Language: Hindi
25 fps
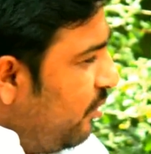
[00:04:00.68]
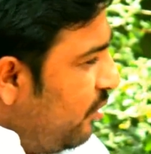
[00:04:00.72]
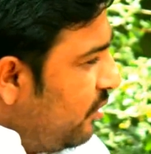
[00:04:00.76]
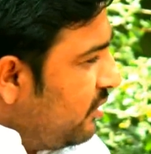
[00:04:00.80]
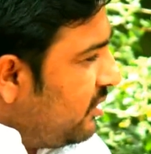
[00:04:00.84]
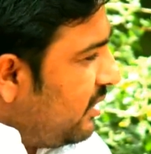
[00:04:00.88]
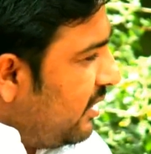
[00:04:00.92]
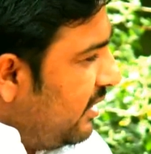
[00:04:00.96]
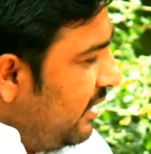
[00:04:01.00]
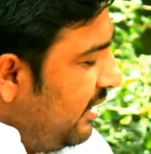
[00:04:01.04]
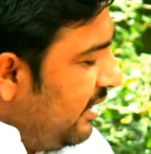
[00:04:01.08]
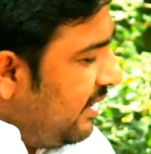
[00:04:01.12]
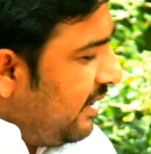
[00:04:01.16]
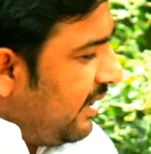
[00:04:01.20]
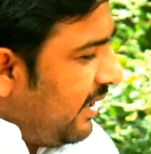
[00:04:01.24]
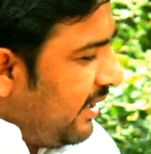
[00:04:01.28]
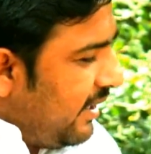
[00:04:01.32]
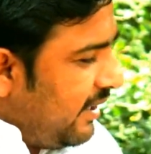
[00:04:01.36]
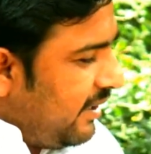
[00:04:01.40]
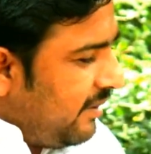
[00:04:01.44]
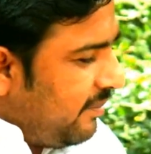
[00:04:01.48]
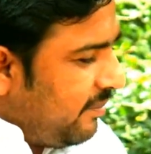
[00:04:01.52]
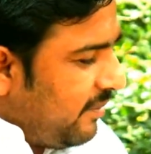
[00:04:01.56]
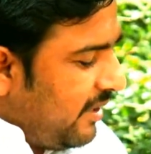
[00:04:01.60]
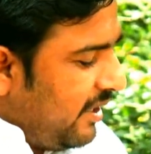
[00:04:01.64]
भी बहुत अधिक
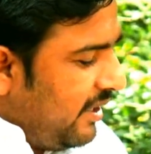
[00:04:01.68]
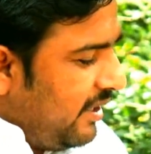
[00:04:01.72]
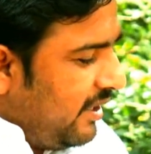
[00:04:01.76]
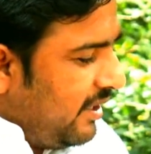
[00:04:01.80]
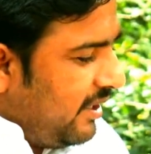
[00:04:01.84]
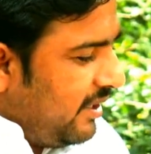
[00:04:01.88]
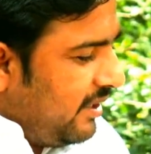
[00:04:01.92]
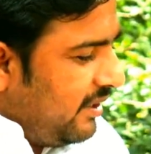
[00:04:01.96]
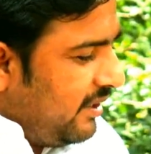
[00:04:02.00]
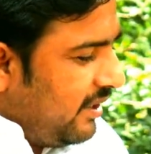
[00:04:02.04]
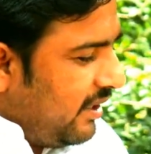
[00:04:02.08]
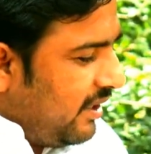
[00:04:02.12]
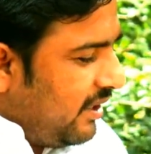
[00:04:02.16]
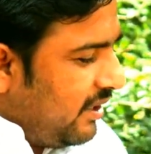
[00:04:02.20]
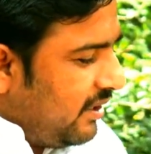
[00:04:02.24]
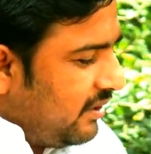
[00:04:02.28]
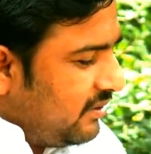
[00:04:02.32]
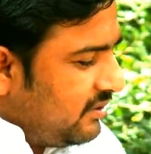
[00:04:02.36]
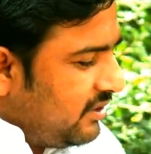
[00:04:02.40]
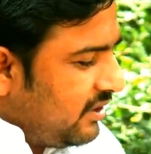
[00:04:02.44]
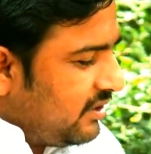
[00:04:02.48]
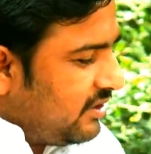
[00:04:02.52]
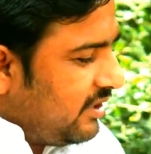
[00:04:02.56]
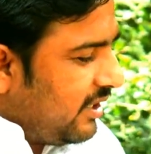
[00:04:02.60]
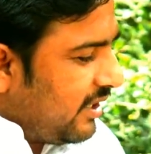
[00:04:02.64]
है पहले
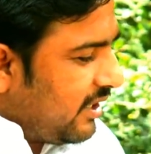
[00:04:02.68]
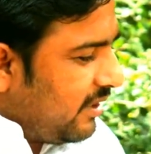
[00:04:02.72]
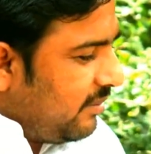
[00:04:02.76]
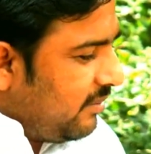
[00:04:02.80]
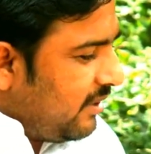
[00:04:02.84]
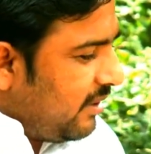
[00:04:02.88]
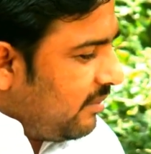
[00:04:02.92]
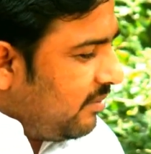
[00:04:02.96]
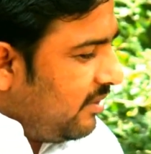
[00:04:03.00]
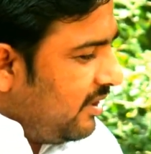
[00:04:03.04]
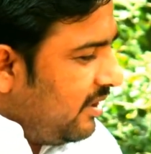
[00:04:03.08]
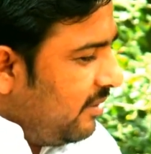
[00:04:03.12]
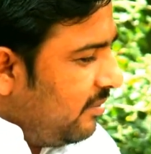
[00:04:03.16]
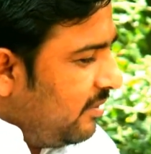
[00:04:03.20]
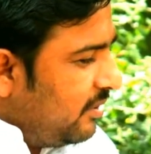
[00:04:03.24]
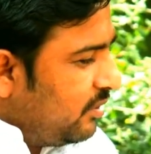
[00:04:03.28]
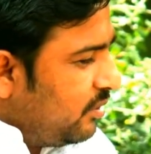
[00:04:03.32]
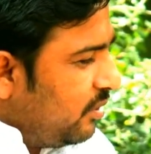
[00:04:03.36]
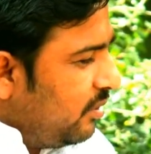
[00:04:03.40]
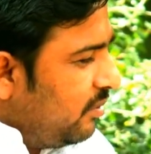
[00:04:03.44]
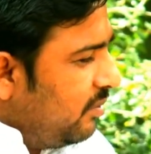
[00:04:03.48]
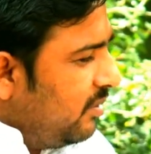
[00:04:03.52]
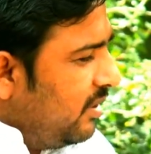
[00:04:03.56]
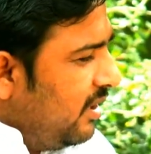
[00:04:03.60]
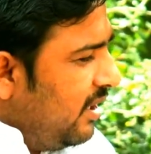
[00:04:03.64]
यहाँ शिक्षा के मामले में
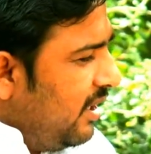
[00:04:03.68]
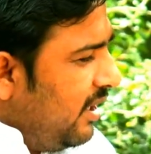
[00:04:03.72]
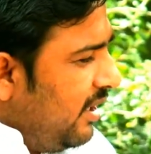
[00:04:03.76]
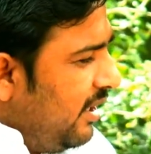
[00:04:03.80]
तो